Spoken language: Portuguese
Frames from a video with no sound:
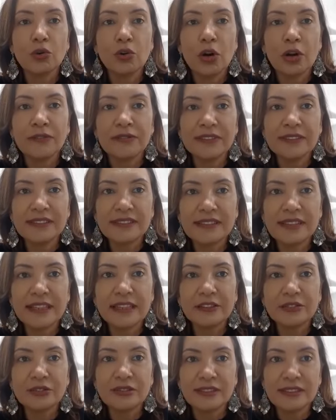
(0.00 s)

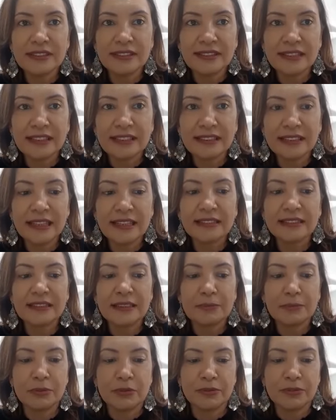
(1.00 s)
970
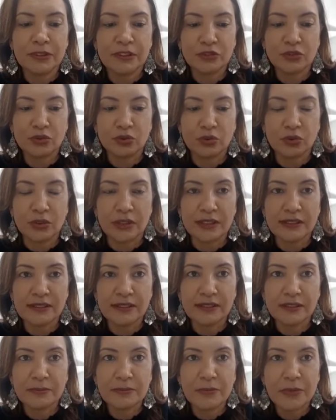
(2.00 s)

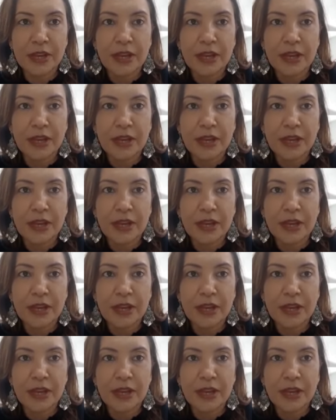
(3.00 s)
professores.